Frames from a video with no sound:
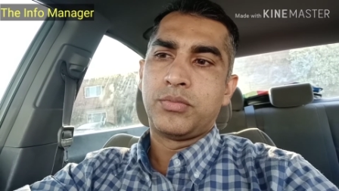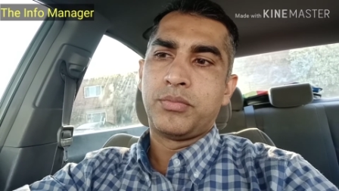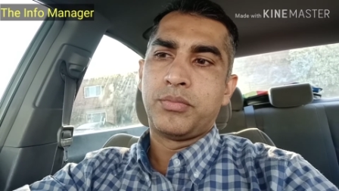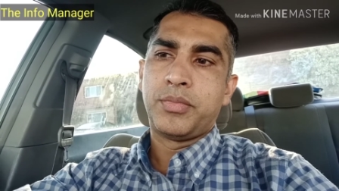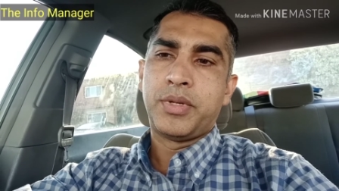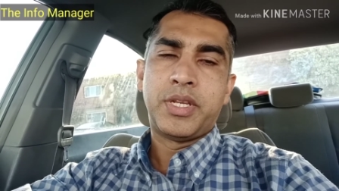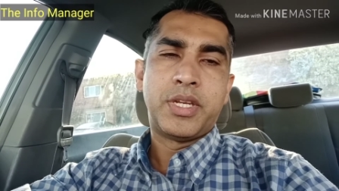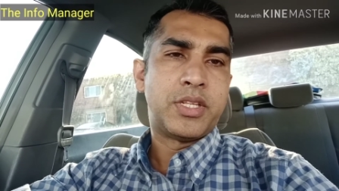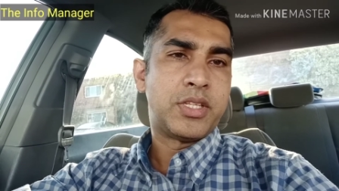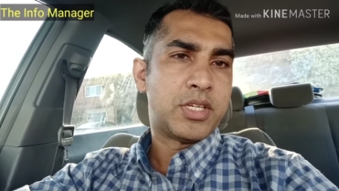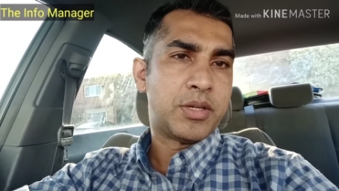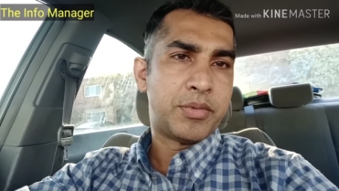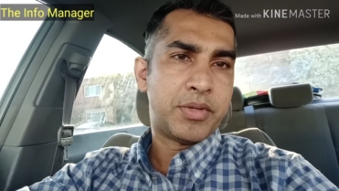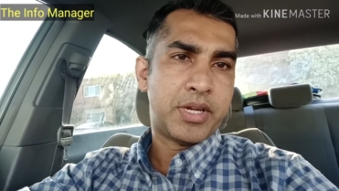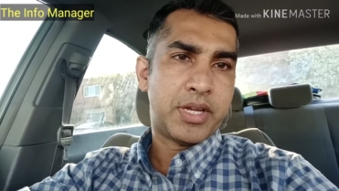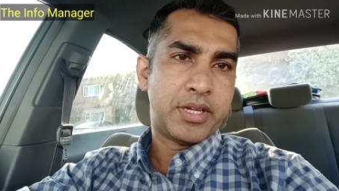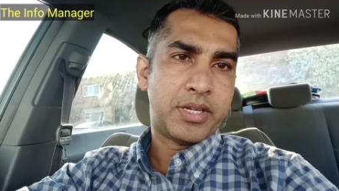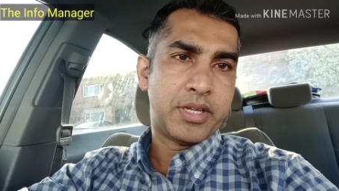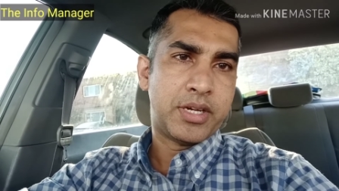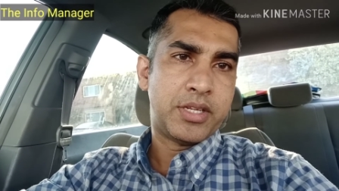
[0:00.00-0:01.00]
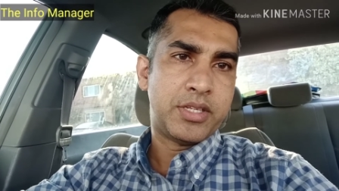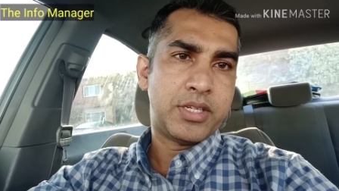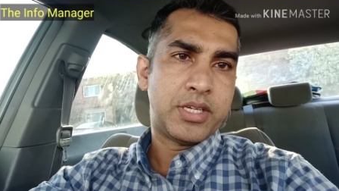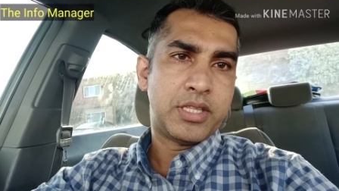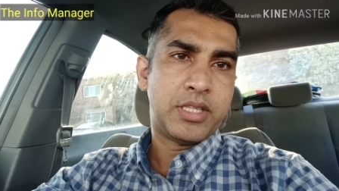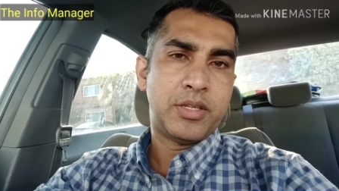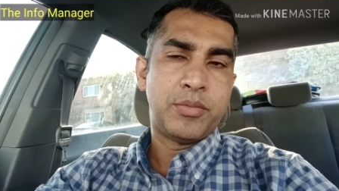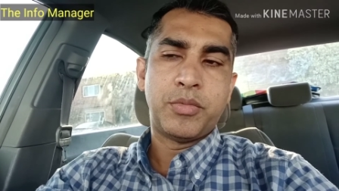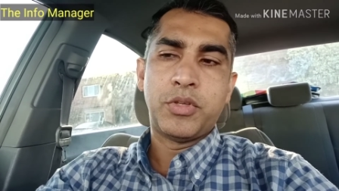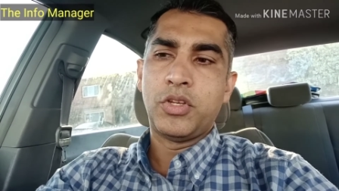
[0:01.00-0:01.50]
मेहनत कभी रायगा नहीं
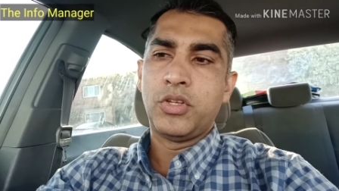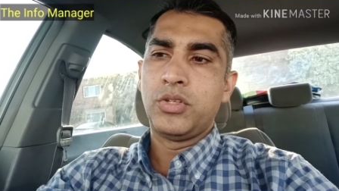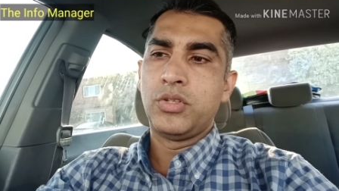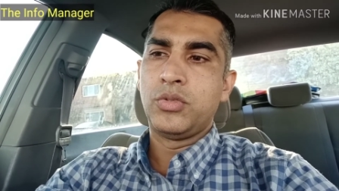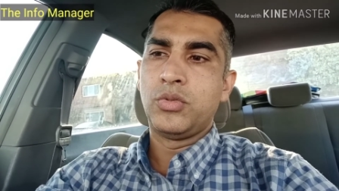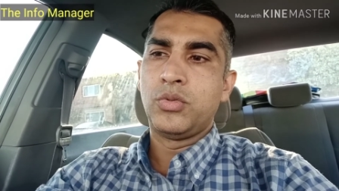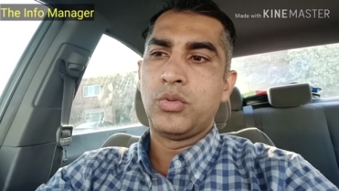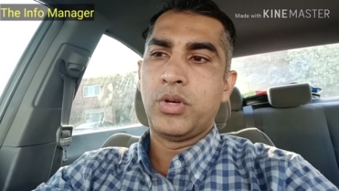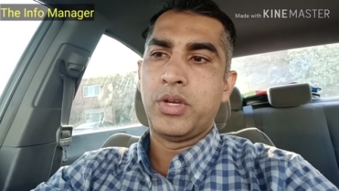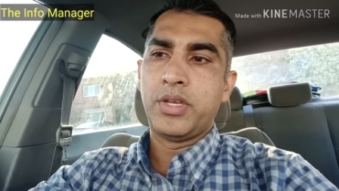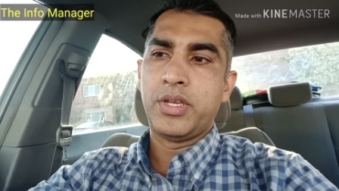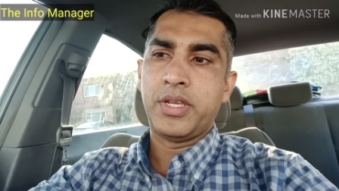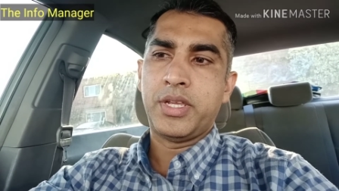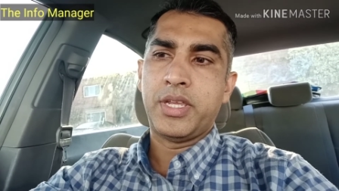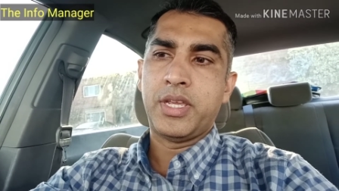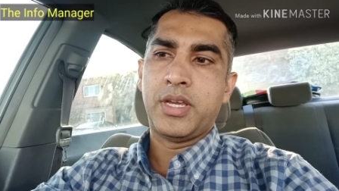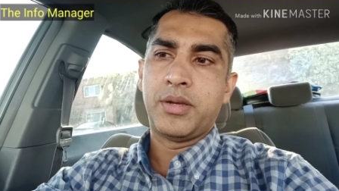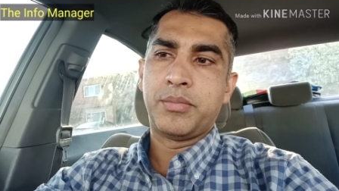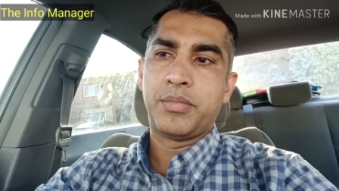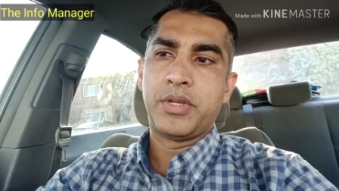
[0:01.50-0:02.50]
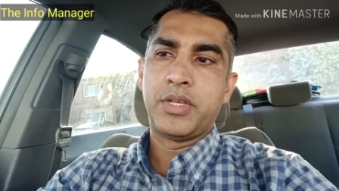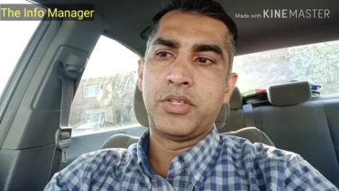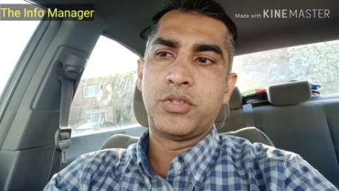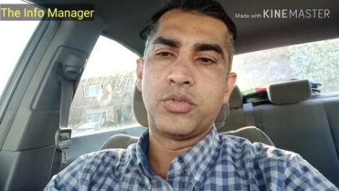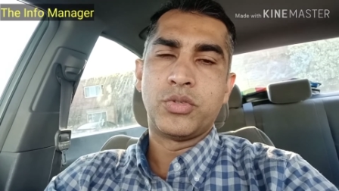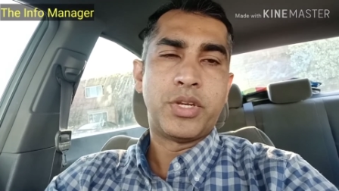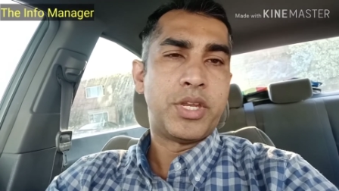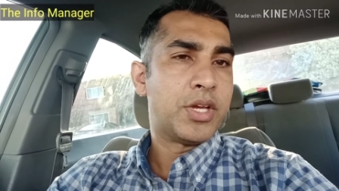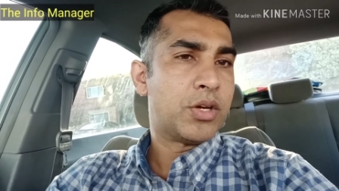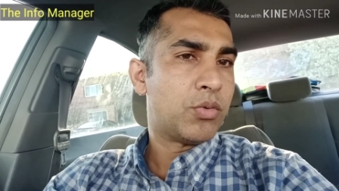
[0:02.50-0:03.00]
जाती मेरी दुआ है कि आपकी जो
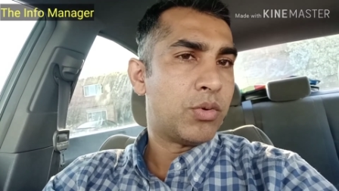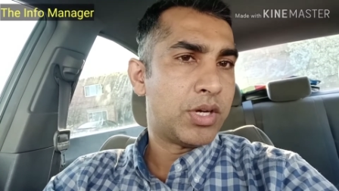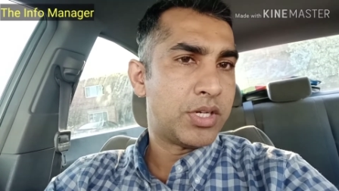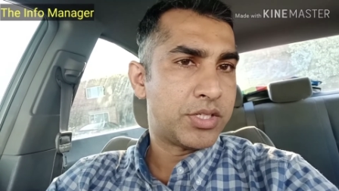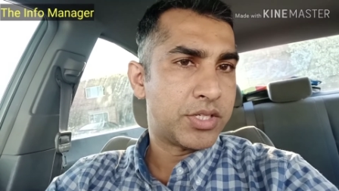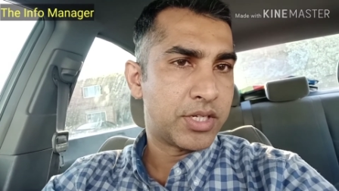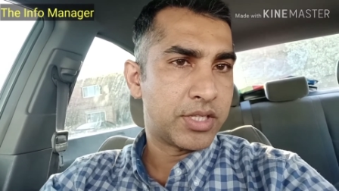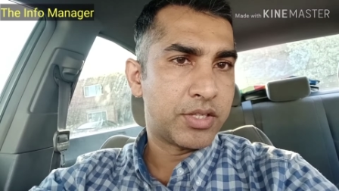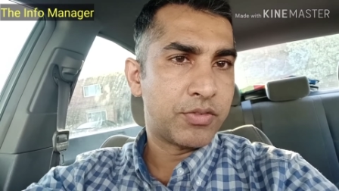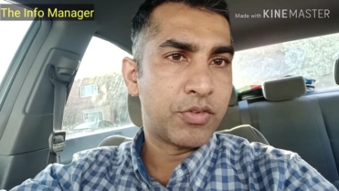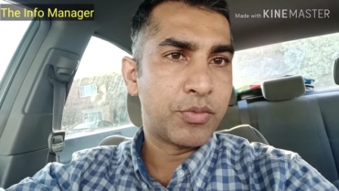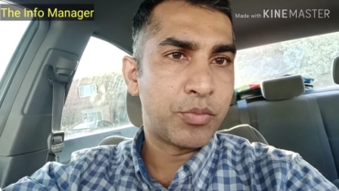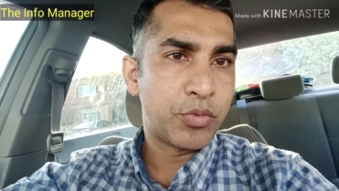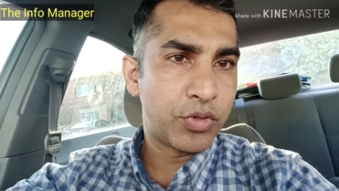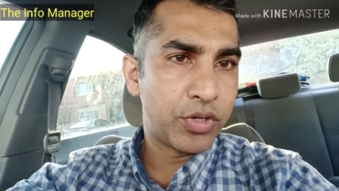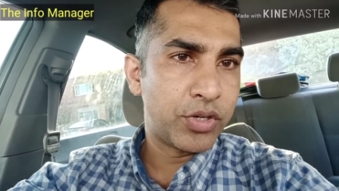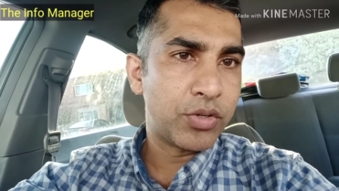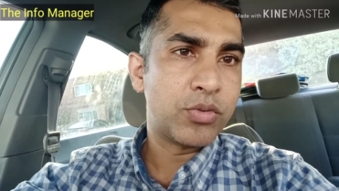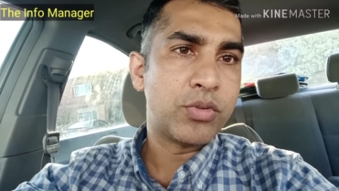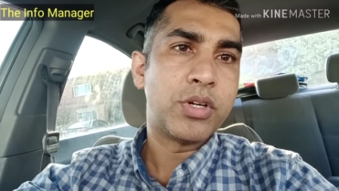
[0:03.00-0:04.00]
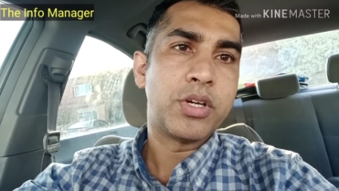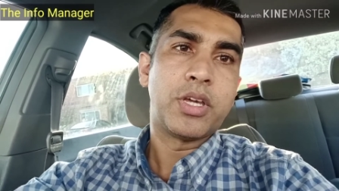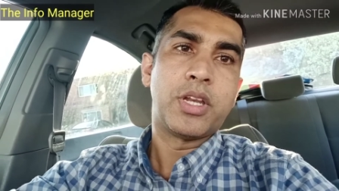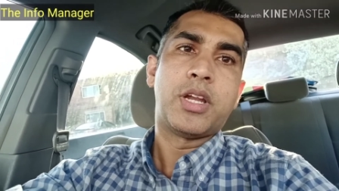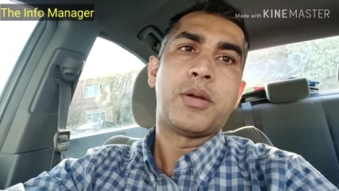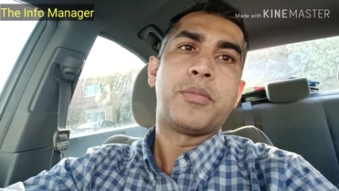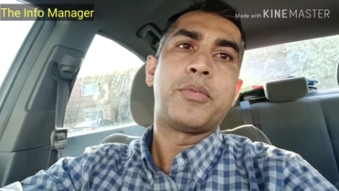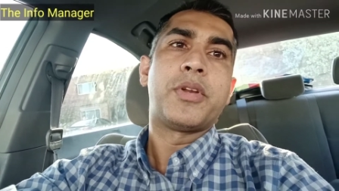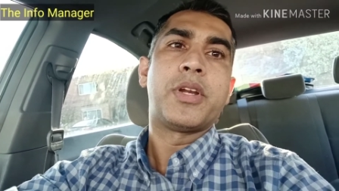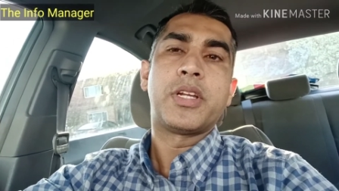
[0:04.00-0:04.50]
नेक ख्वाहिशात हैं वो पूरी हों अगर
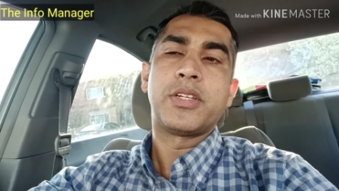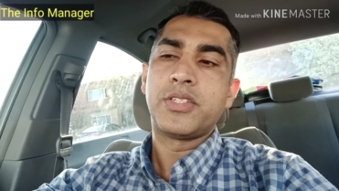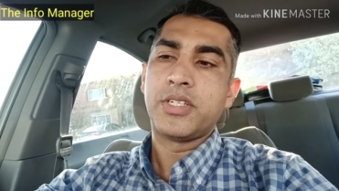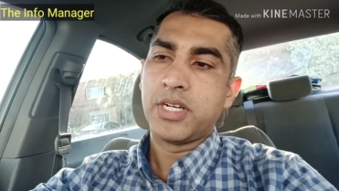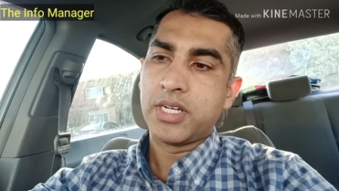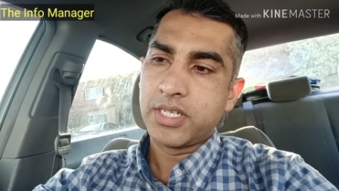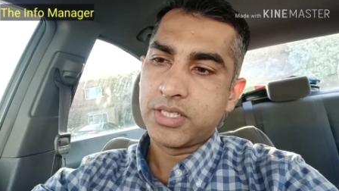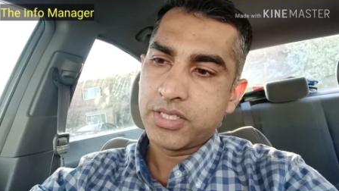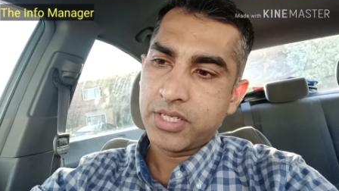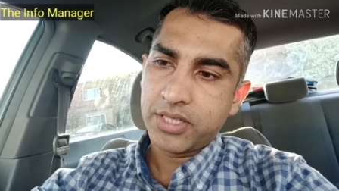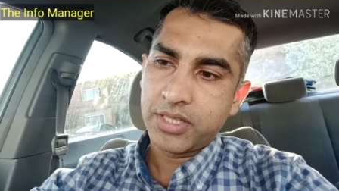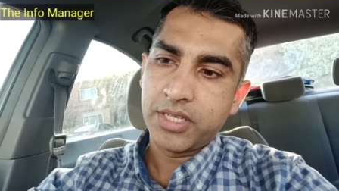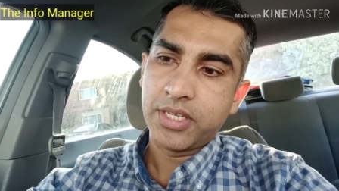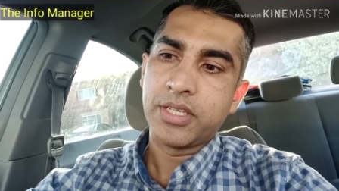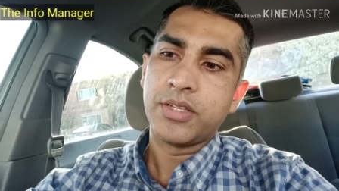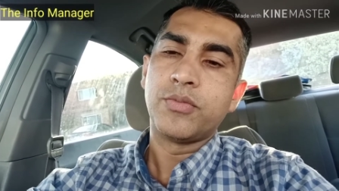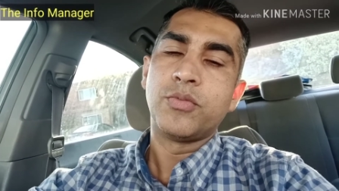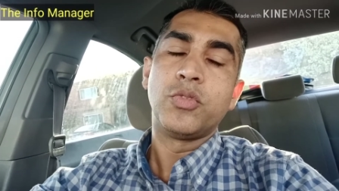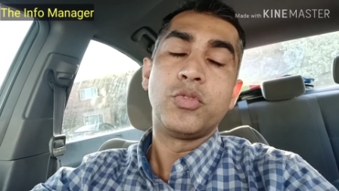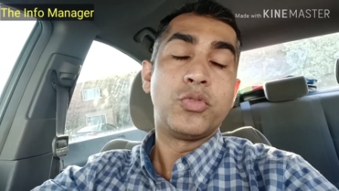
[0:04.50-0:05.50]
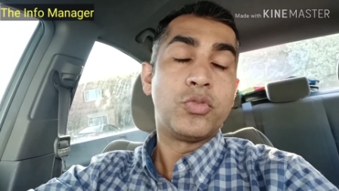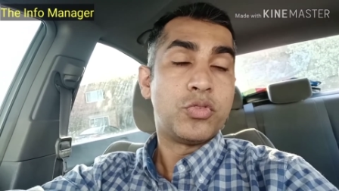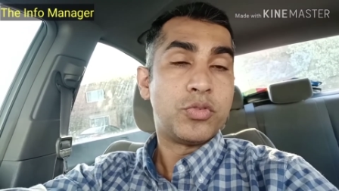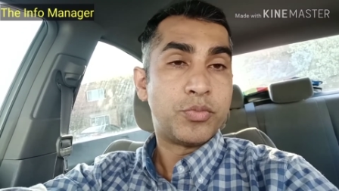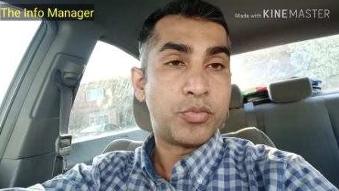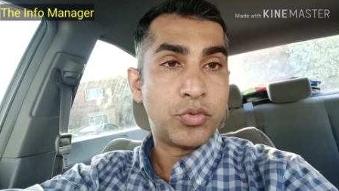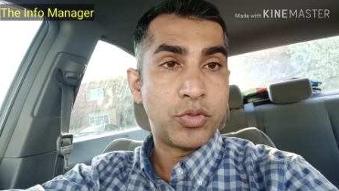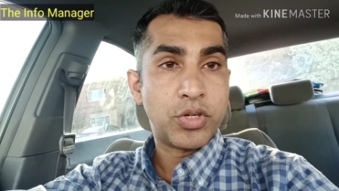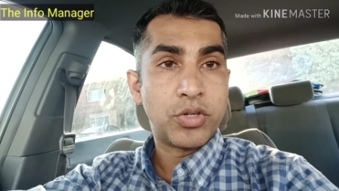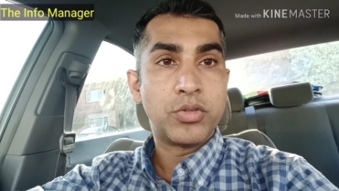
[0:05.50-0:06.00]
आप ट्रक चलाना चाहते हैं तो ज़रूर
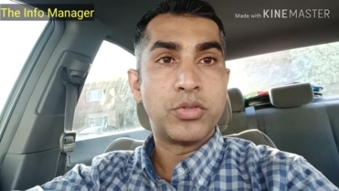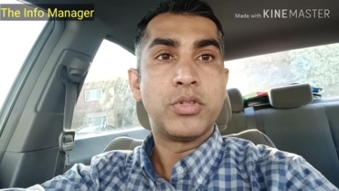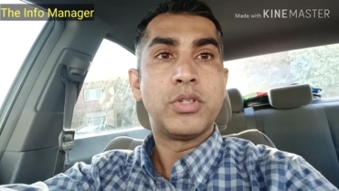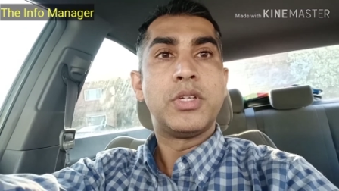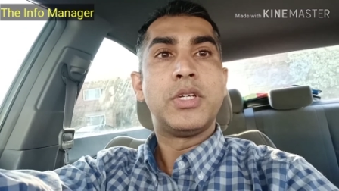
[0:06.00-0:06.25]
पूरा हो